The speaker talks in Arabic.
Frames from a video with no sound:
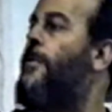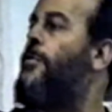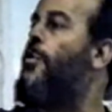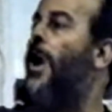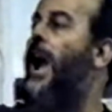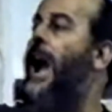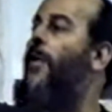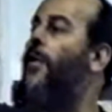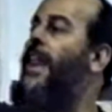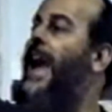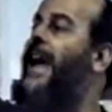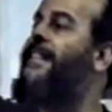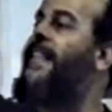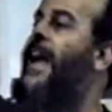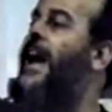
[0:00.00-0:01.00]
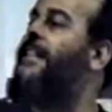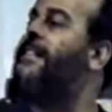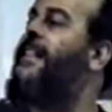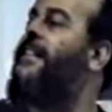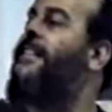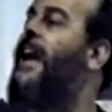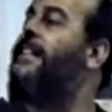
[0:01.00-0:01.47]
تحاول حتى ان
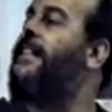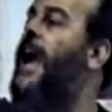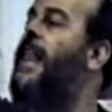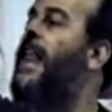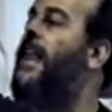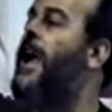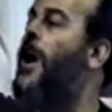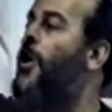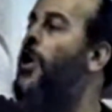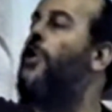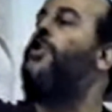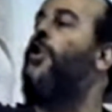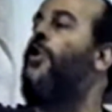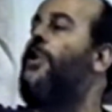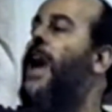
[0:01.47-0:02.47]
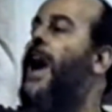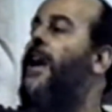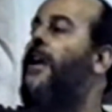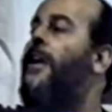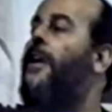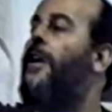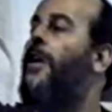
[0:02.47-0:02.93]
تضغط على اليهود هنا
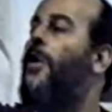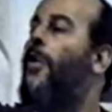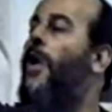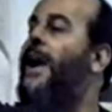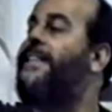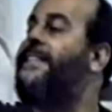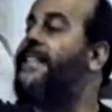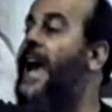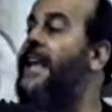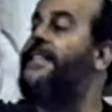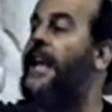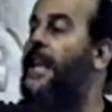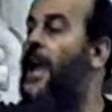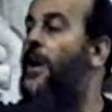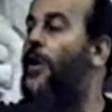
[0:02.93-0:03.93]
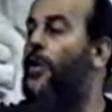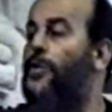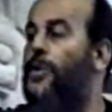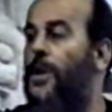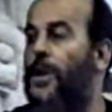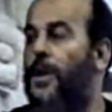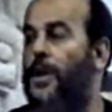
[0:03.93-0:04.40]
وعساس اليهود
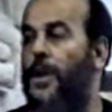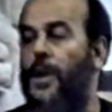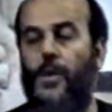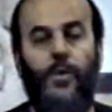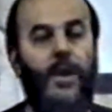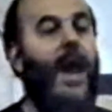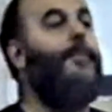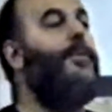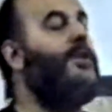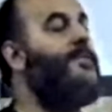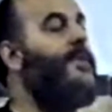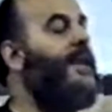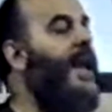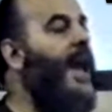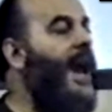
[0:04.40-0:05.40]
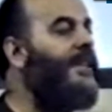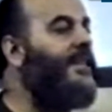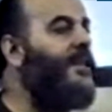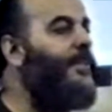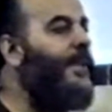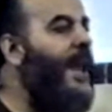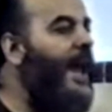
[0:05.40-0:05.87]
انه لابد من
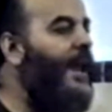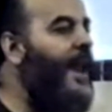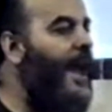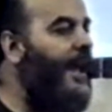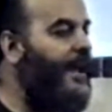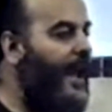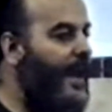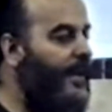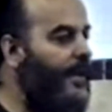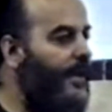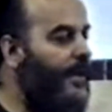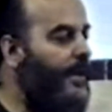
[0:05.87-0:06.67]
اعاده بناء الهيكل